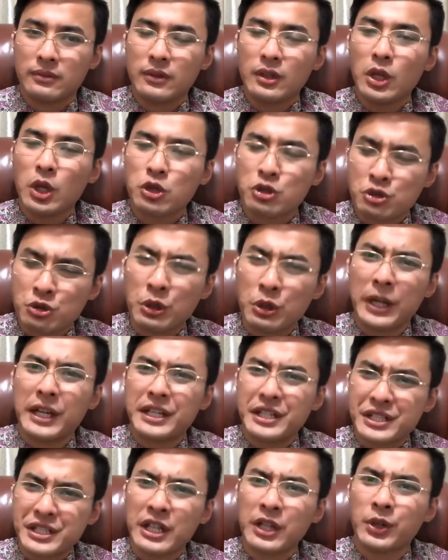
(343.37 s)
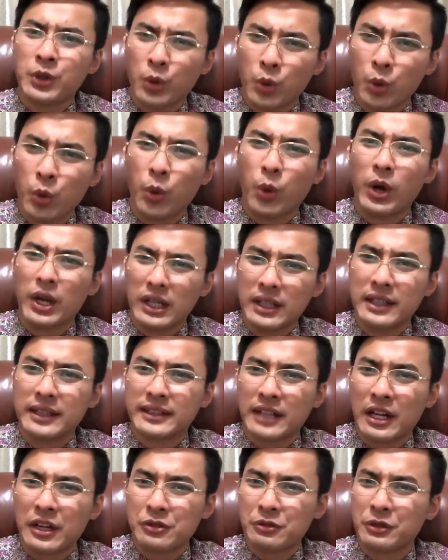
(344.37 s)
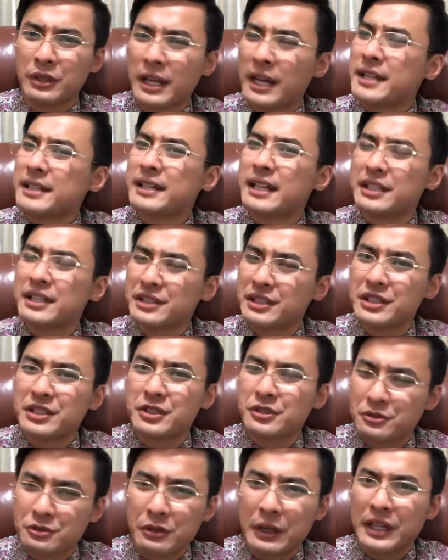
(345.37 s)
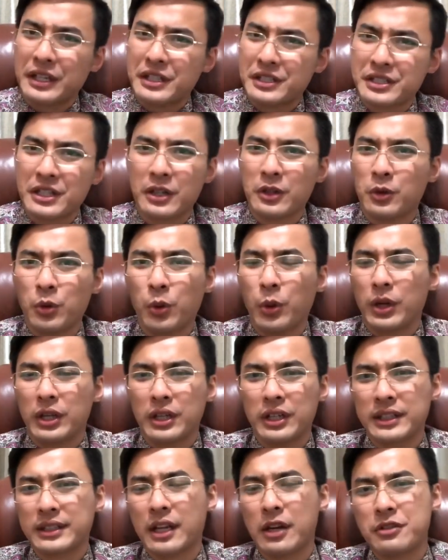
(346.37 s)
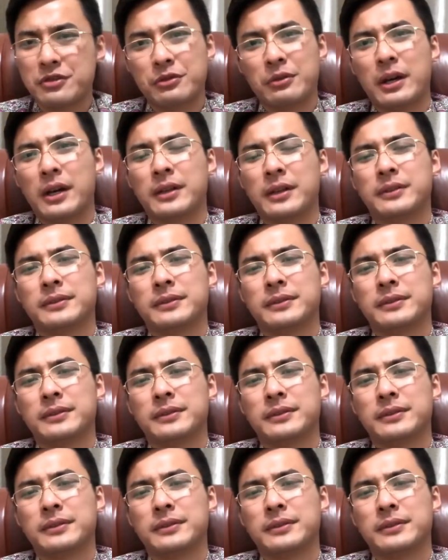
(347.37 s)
水深火热当中，现在真的是水深火热当中啊！